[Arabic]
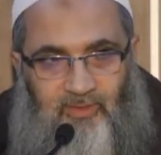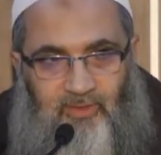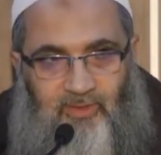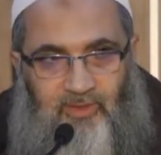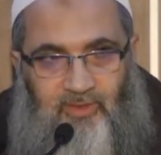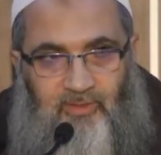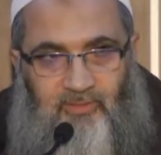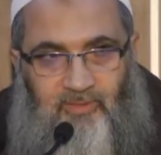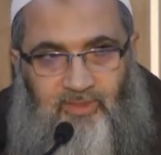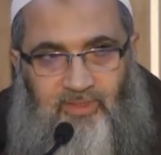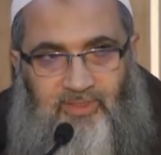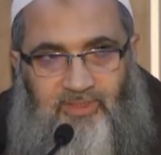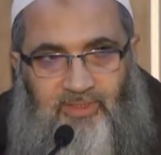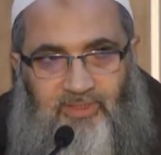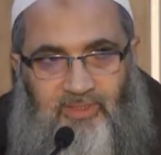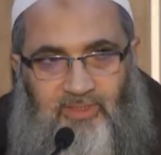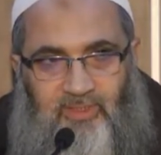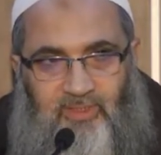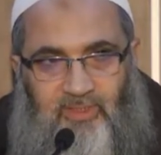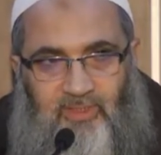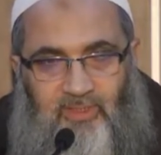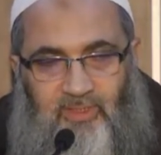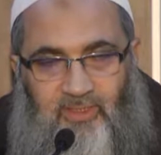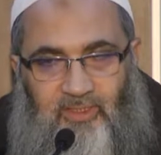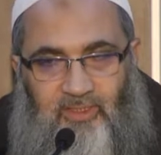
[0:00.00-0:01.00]
لا بأس
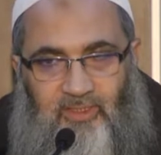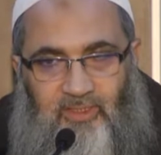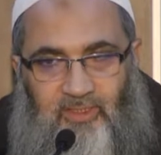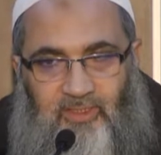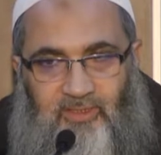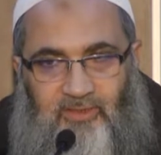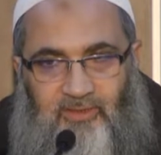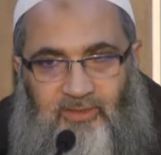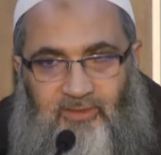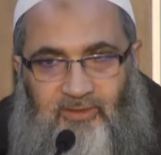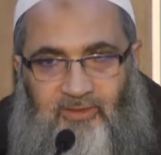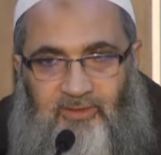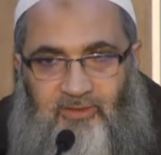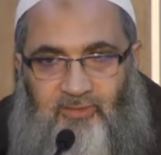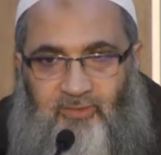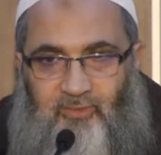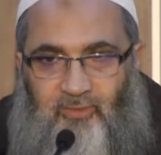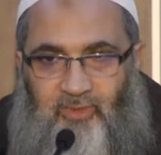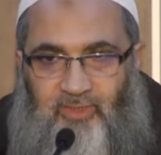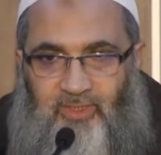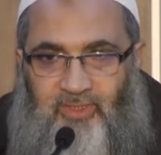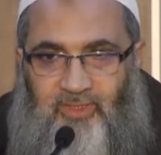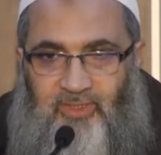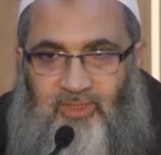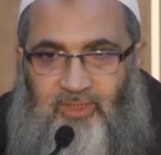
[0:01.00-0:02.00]
أن
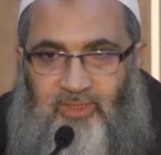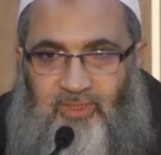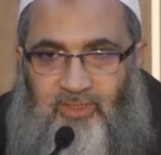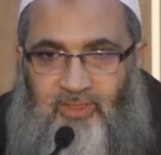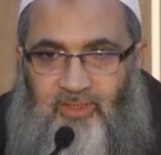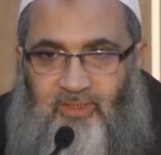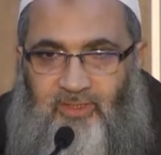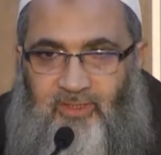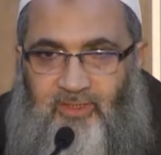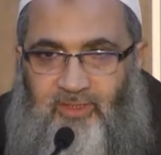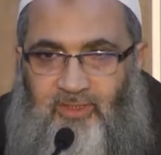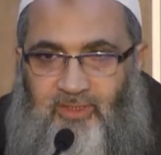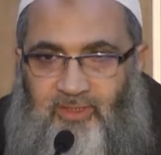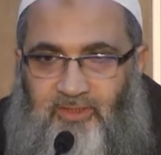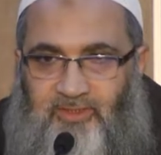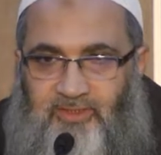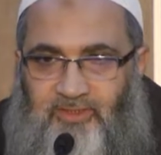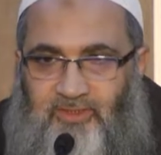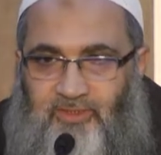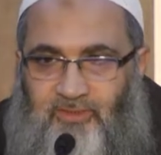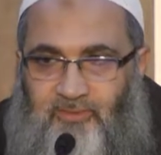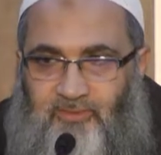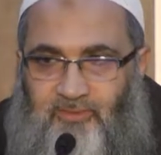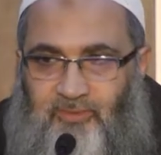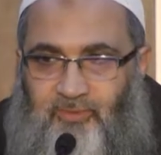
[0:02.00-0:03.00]
يكنى
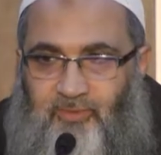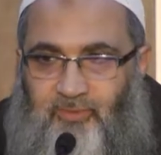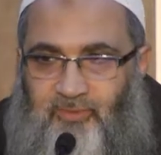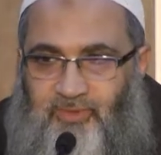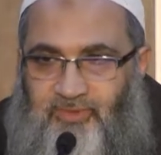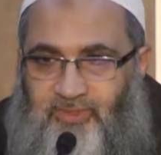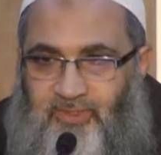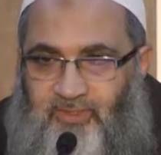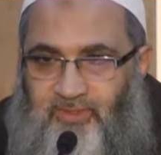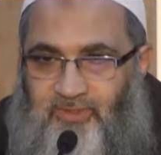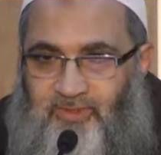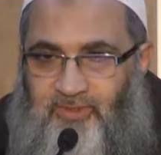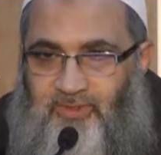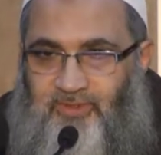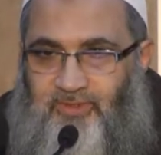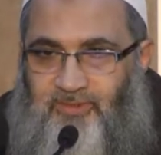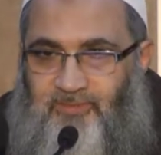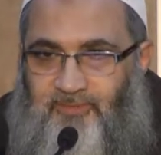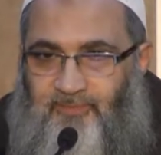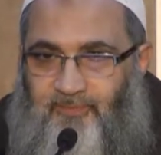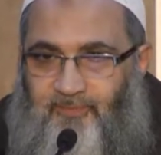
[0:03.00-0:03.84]
الصبي الصغير